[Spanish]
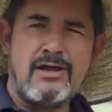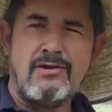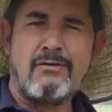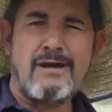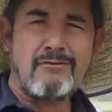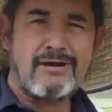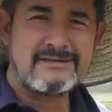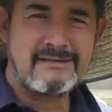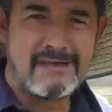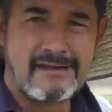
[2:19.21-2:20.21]
lo bajo a
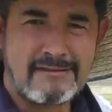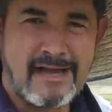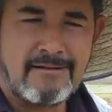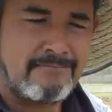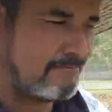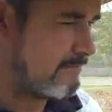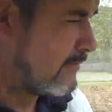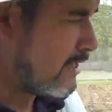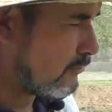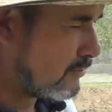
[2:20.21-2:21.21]
70
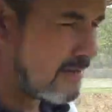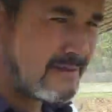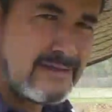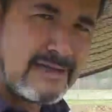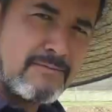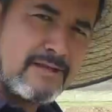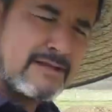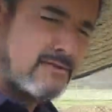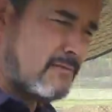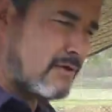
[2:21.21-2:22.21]
y
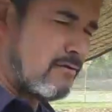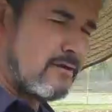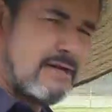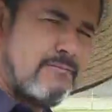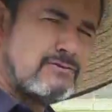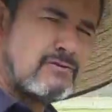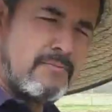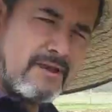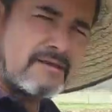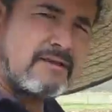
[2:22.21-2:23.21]
automáticamente los microorganismos
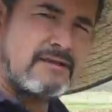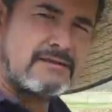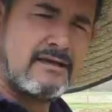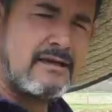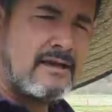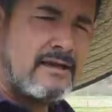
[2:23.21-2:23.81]
convierten ese,